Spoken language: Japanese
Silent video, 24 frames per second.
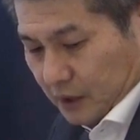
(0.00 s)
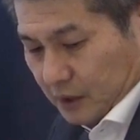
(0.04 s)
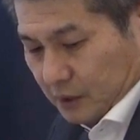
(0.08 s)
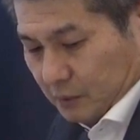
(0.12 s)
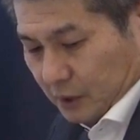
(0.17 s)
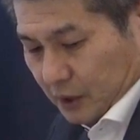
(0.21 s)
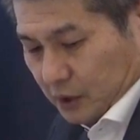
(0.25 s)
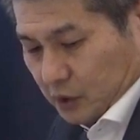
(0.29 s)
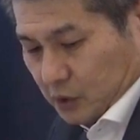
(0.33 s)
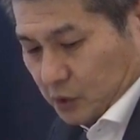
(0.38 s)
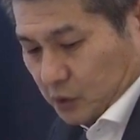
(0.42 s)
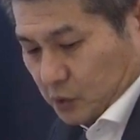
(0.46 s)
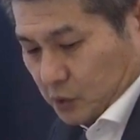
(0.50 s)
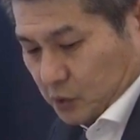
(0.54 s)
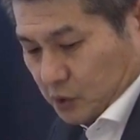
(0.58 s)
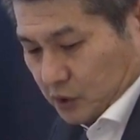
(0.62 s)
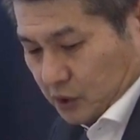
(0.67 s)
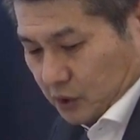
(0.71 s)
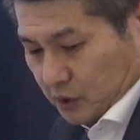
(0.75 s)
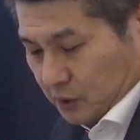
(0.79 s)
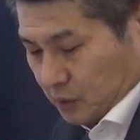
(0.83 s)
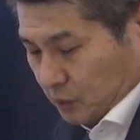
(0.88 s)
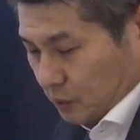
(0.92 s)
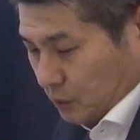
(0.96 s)
今急
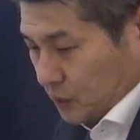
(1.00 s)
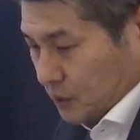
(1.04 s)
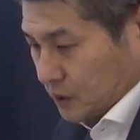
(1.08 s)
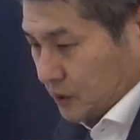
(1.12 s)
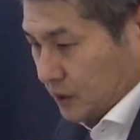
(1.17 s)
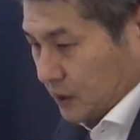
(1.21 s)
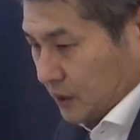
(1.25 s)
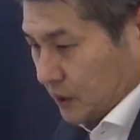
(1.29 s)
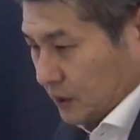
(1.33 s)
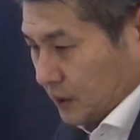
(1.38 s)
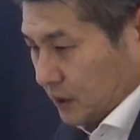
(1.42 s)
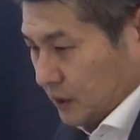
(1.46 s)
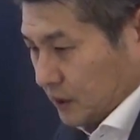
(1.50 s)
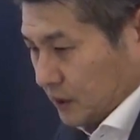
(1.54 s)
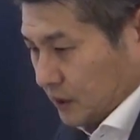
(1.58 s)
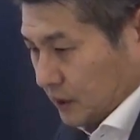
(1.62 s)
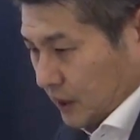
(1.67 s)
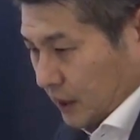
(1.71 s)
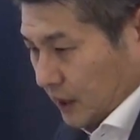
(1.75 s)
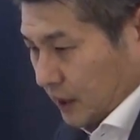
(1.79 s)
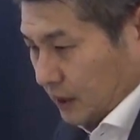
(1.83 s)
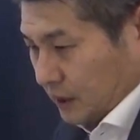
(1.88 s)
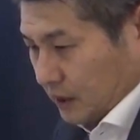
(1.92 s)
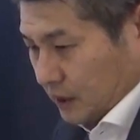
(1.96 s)
進をしてき
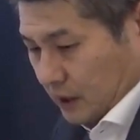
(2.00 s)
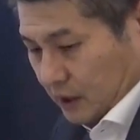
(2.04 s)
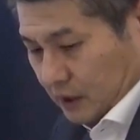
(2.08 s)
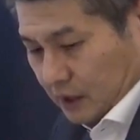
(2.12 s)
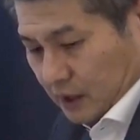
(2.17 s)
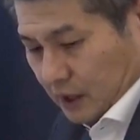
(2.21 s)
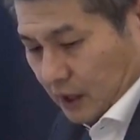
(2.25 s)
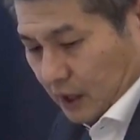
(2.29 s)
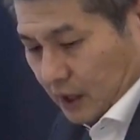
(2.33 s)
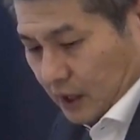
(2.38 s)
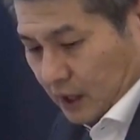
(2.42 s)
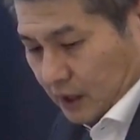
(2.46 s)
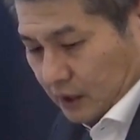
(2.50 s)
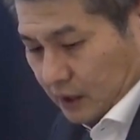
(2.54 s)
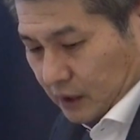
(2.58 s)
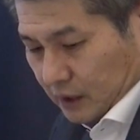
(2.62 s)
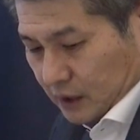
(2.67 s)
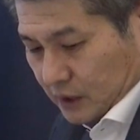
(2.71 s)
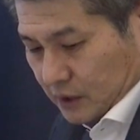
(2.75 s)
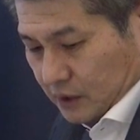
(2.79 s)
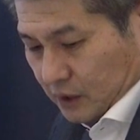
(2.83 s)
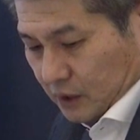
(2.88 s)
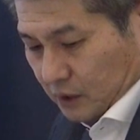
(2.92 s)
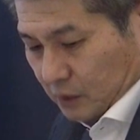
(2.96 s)
た日経平
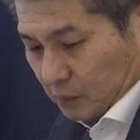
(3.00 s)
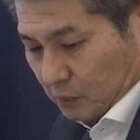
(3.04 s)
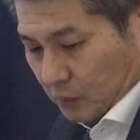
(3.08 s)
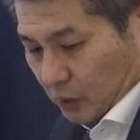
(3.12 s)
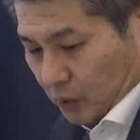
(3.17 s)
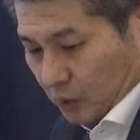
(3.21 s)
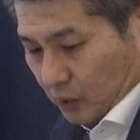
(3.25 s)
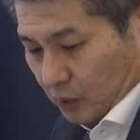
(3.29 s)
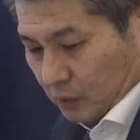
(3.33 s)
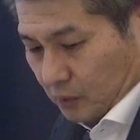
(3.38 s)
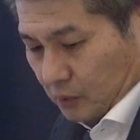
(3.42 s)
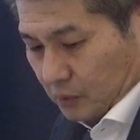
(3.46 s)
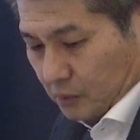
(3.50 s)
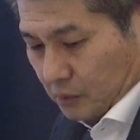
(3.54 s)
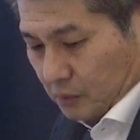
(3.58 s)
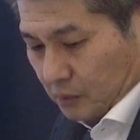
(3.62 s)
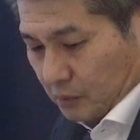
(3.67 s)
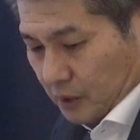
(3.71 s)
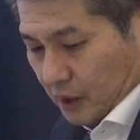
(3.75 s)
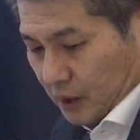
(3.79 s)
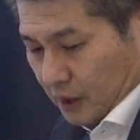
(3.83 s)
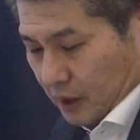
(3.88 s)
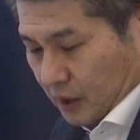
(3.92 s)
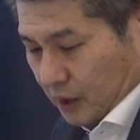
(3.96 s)
均ですけども、
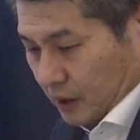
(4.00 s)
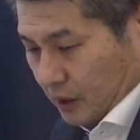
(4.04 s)
昨